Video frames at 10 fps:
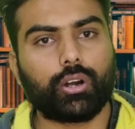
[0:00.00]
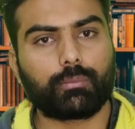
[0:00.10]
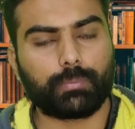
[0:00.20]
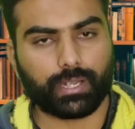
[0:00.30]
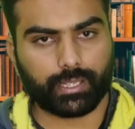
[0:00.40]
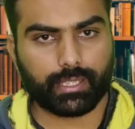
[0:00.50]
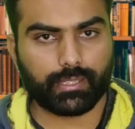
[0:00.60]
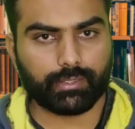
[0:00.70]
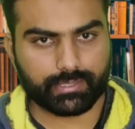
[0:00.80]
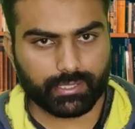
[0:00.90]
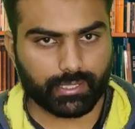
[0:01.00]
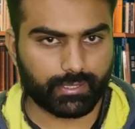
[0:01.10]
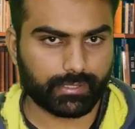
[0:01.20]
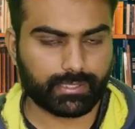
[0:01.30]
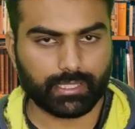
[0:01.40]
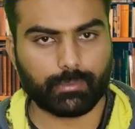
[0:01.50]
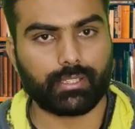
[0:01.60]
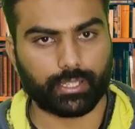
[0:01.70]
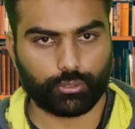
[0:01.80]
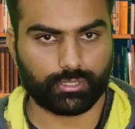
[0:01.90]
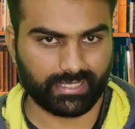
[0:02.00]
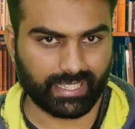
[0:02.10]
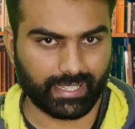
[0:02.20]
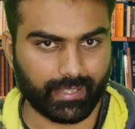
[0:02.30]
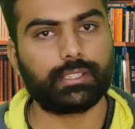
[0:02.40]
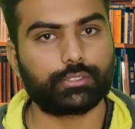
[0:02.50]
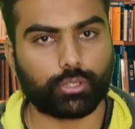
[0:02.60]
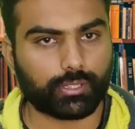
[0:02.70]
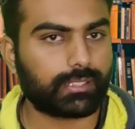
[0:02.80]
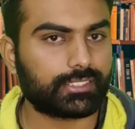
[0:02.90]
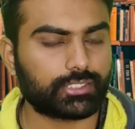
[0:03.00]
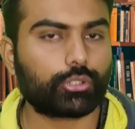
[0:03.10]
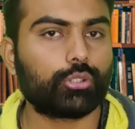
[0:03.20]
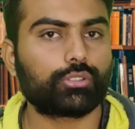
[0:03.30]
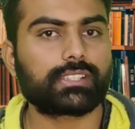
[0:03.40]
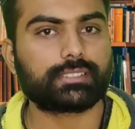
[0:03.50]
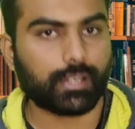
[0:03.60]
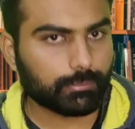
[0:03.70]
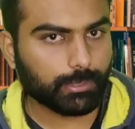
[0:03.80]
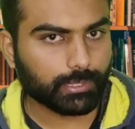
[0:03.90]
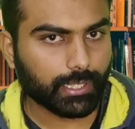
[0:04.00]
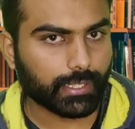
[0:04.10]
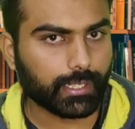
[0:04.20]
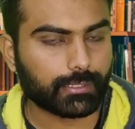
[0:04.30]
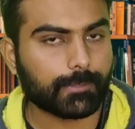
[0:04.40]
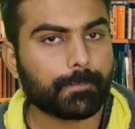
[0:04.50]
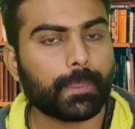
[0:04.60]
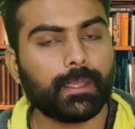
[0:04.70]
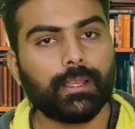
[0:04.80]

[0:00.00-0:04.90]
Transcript: और बाकी वेस्टर्न कंट्रीज़ के अंदर भी देखने को नज़र आएंगे इस ऑर्गेनाइजेशन को 2007 में बनाया गया था